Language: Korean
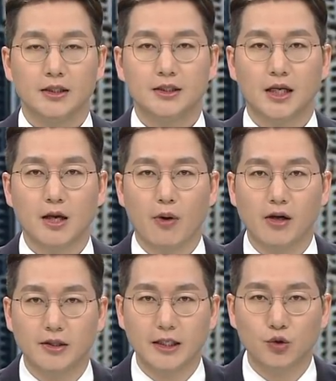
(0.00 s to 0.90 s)
시장이
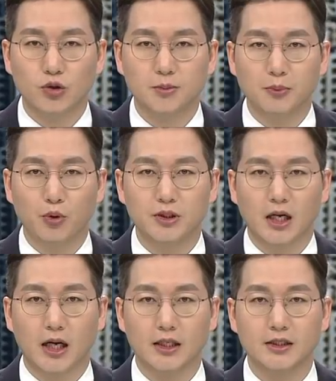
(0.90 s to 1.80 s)
과열될 조짐을
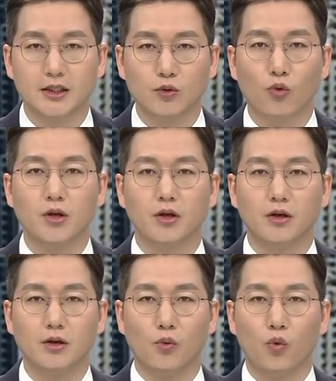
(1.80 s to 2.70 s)
보이자 이제는
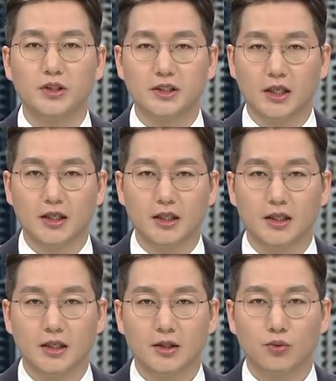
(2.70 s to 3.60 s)
오히려 오 시장이